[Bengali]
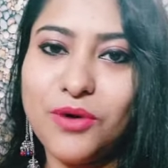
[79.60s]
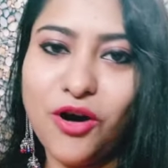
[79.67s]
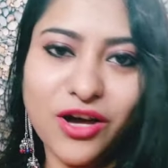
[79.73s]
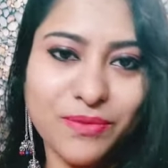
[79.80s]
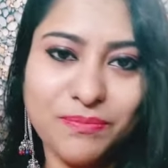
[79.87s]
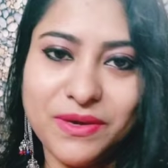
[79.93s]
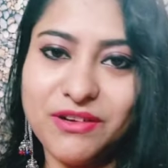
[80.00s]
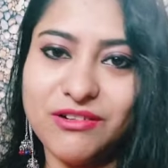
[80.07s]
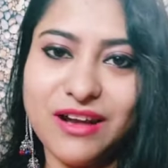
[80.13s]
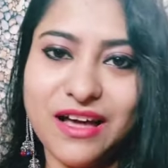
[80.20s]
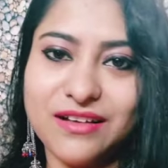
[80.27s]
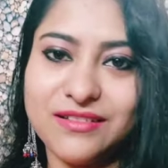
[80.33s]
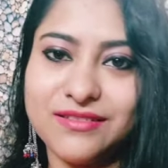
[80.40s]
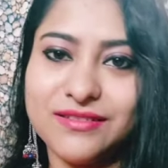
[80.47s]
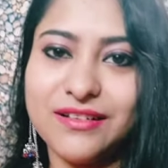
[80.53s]
ভয় পেও না
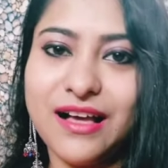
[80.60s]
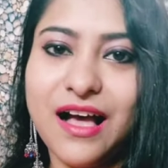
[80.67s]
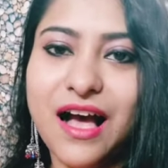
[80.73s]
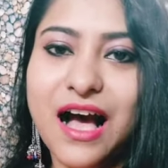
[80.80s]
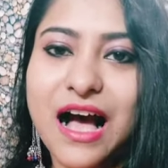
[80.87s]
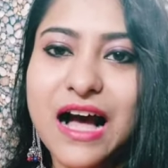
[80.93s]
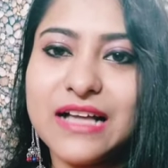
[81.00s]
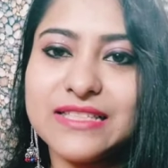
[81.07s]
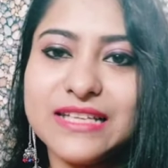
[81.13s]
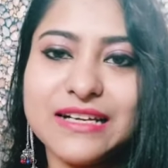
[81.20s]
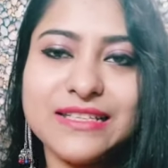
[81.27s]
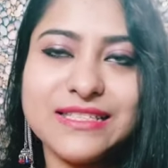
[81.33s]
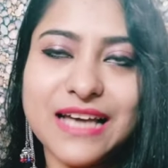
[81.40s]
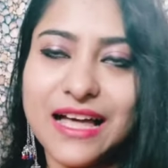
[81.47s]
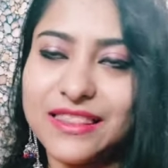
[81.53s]
আজ
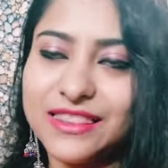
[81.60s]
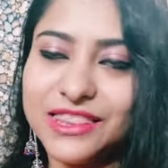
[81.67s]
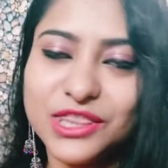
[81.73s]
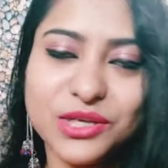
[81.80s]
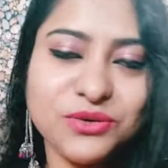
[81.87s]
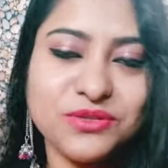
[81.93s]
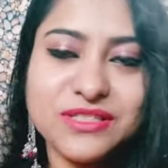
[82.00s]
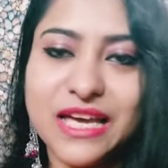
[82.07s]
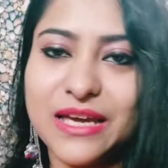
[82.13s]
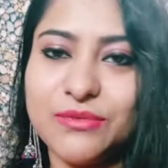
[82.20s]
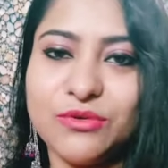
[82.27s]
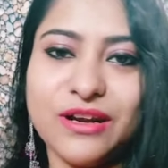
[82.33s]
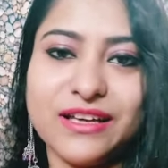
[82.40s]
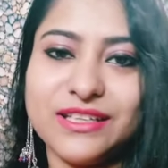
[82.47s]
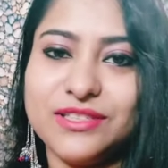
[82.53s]
আর জানতেও চাইব
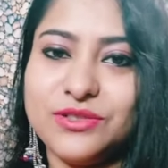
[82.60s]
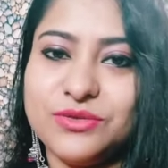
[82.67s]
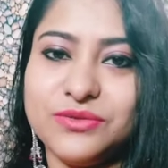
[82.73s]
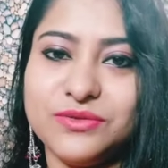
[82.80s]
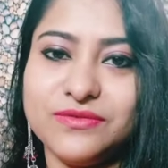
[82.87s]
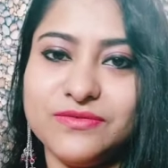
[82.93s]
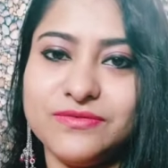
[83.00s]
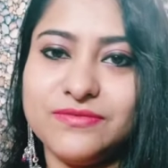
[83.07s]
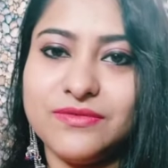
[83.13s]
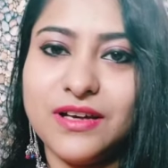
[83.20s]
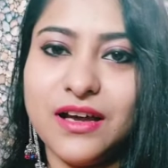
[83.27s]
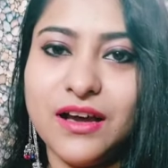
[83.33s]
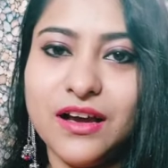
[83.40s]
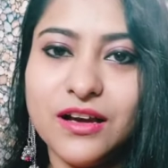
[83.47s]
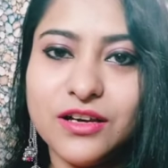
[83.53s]
না কিছু
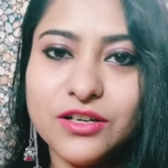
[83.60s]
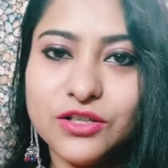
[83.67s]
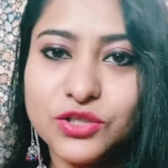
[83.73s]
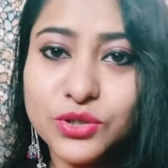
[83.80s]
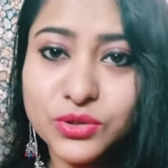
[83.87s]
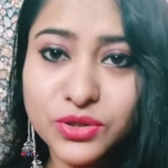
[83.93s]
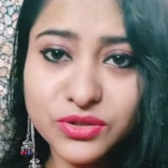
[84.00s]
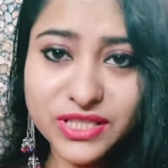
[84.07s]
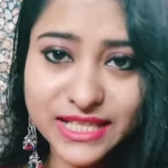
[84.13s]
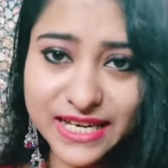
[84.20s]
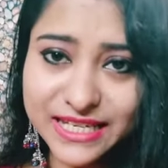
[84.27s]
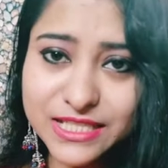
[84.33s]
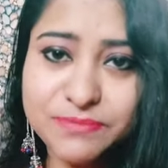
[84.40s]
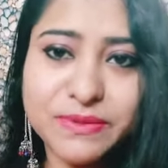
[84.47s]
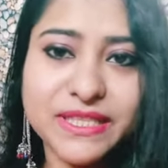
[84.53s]
শুধু
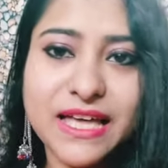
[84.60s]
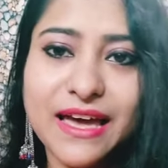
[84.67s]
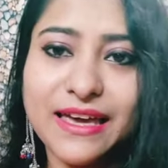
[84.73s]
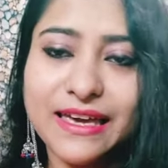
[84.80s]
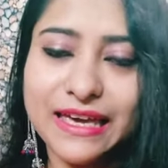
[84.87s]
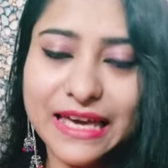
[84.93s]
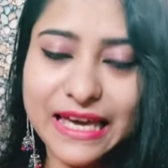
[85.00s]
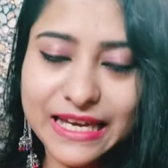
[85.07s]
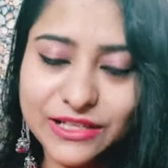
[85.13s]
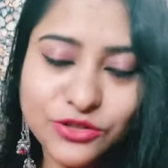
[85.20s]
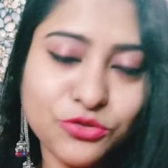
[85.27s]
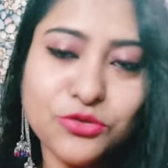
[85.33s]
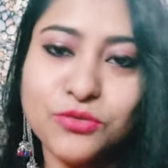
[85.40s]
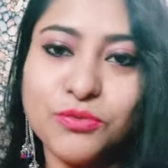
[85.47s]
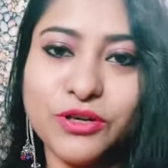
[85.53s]
শেষ বিদায়ে
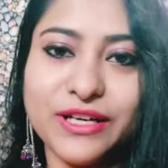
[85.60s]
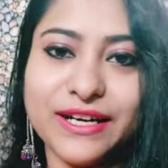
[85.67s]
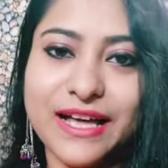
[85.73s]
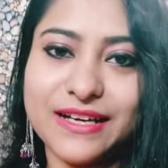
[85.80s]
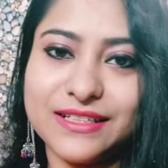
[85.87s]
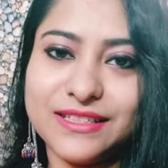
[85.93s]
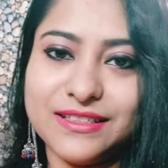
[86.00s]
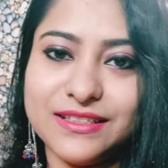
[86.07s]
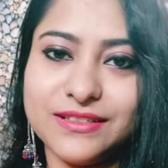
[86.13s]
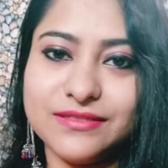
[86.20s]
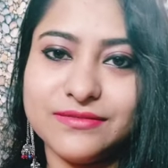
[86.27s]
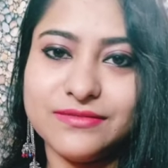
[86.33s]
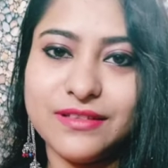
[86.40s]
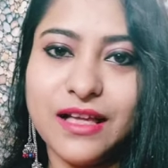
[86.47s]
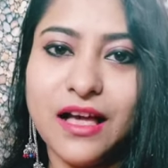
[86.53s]
এইটুকু বলে রাখি
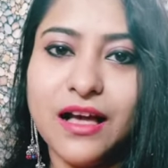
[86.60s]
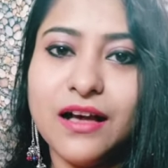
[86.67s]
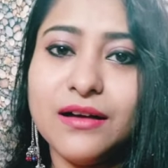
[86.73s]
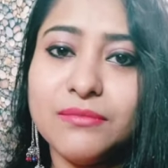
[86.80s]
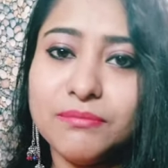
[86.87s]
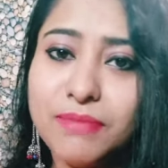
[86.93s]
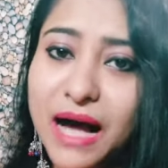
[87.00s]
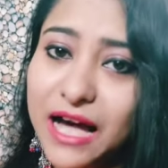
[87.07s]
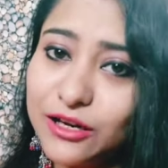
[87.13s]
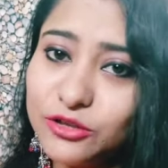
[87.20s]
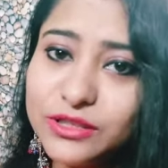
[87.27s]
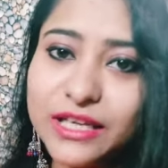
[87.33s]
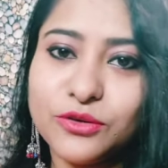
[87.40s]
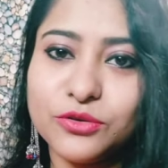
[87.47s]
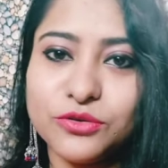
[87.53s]
ভালো
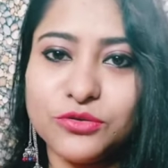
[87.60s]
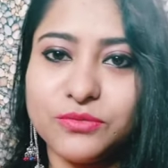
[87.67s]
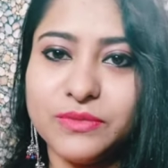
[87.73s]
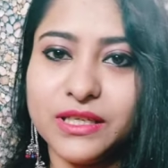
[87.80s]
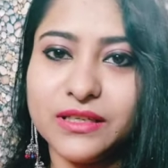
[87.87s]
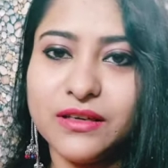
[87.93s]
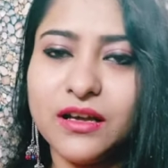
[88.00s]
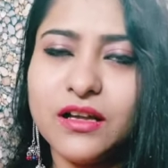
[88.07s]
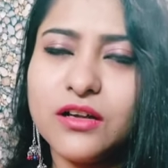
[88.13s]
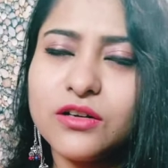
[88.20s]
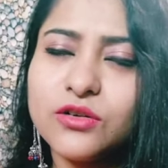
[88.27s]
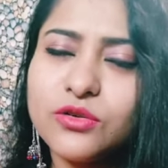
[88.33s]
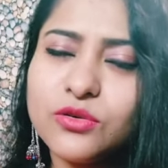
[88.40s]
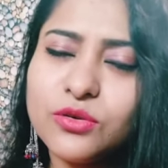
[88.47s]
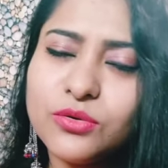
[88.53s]
থেকো তুমি
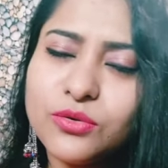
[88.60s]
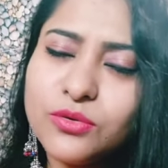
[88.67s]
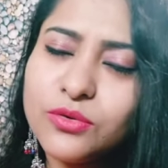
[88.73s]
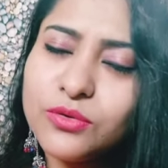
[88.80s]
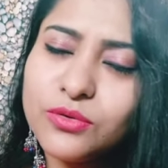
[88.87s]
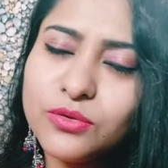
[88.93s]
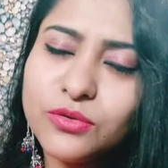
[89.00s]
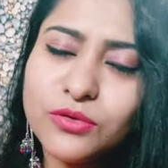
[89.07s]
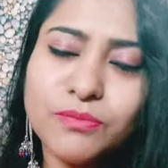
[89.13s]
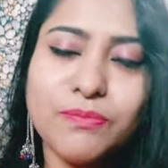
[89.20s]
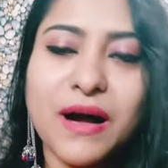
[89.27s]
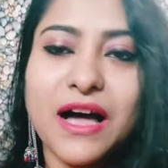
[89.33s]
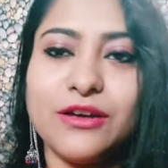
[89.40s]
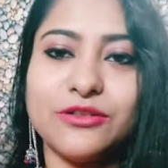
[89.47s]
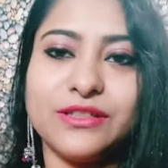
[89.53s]
খুব
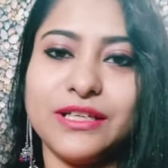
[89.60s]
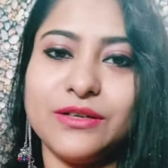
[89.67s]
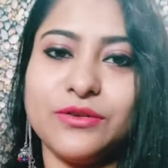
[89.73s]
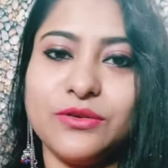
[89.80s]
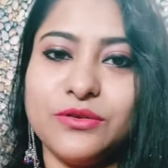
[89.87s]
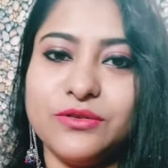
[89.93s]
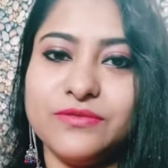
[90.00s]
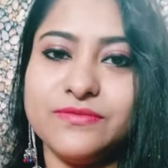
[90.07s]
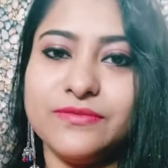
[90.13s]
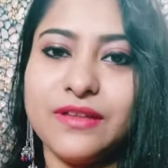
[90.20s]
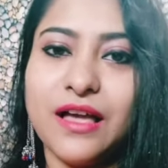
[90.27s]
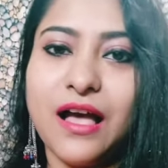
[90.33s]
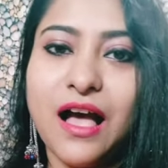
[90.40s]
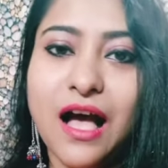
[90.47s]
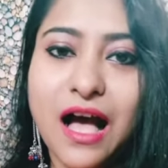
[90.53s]
ভালো থেকো
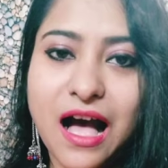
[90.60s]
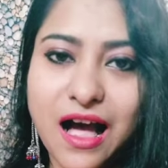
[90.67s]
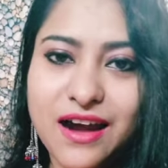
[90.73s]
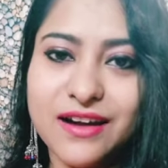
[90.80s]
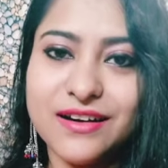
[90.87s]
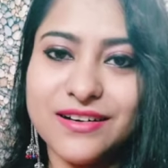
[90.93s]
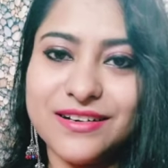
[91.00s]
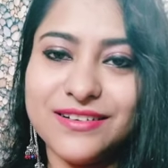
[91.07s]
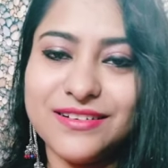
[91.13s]
আর